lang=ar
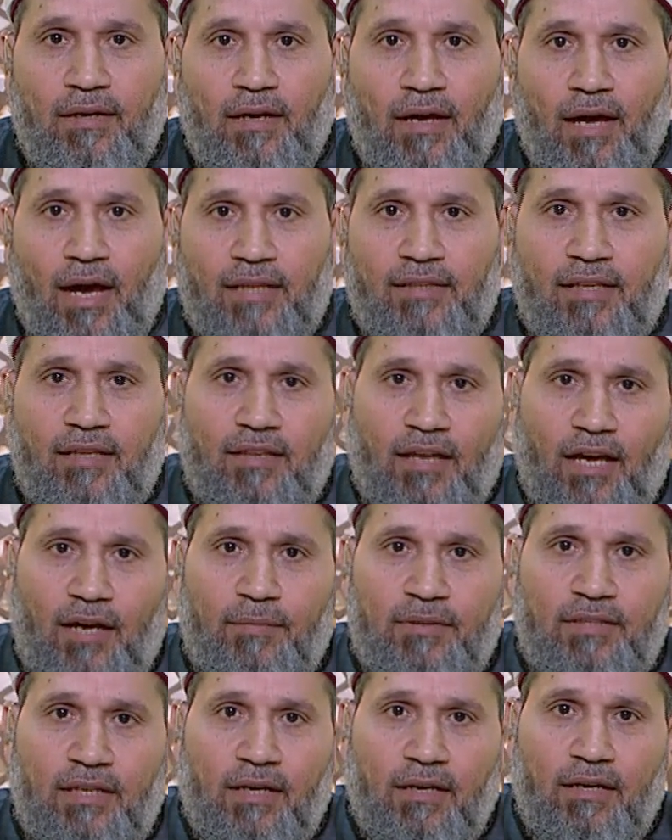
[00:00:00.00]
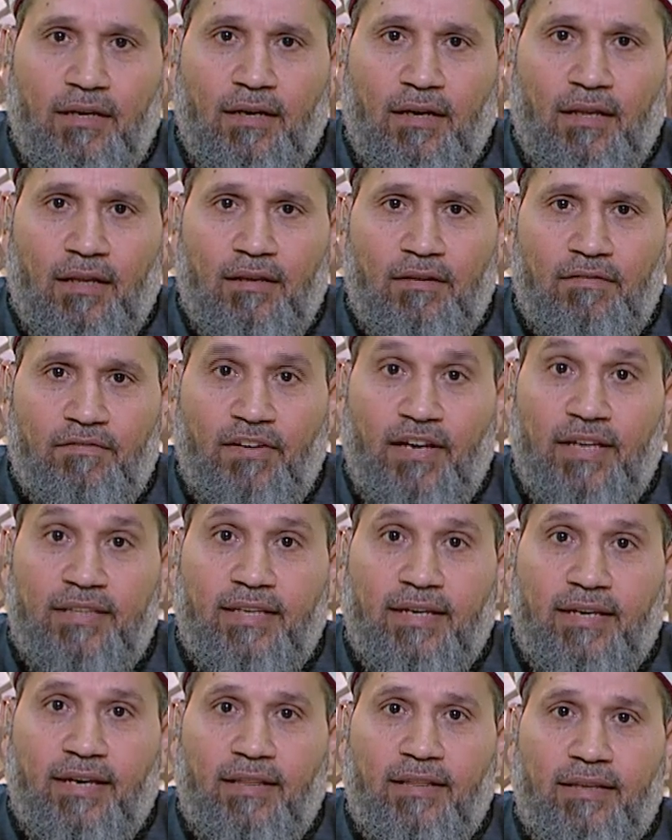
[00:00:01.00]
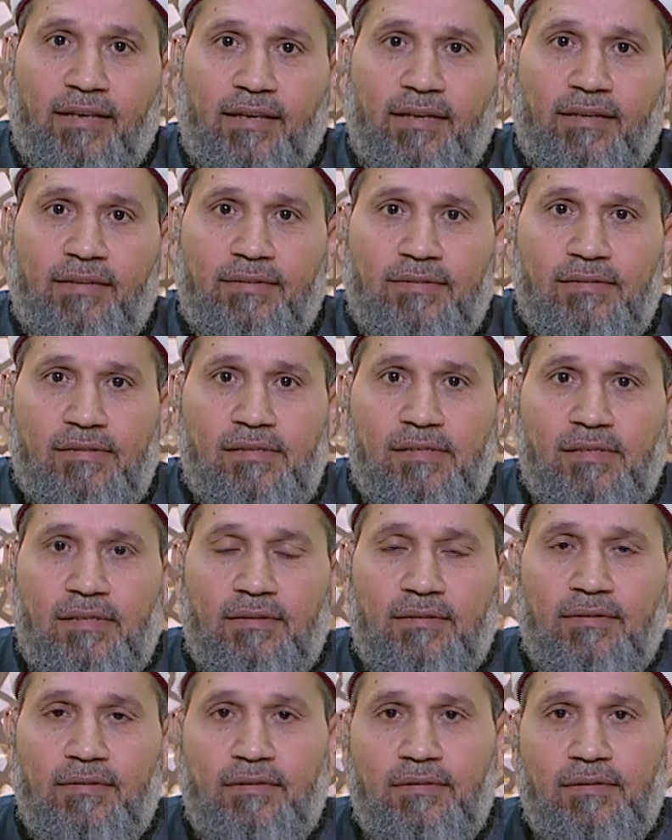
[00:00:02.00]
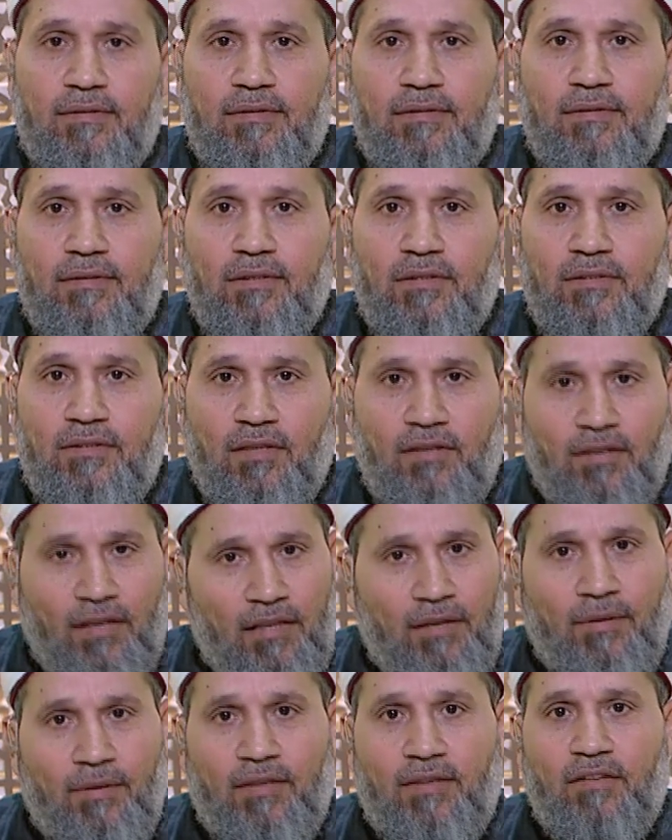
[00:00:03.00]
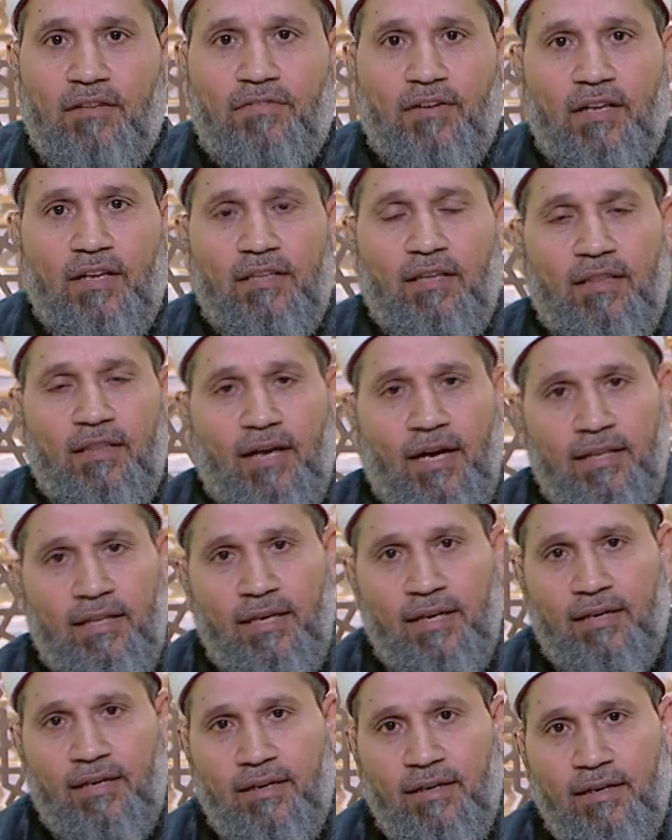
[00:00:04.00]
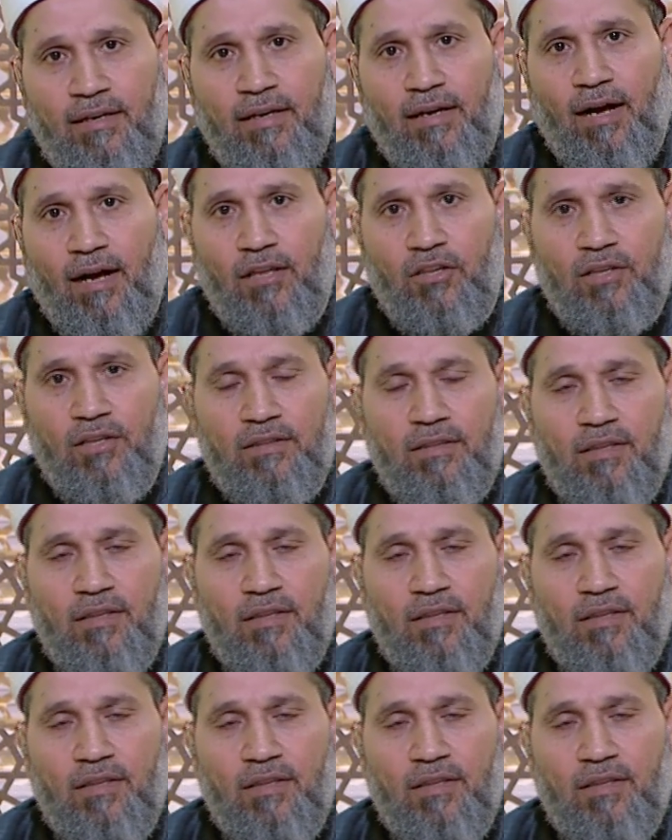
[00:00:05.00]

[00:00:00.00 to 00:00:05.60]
هتصحى متأخر فاتك الكنز تصلي بس الفريضة اللي عليك عشان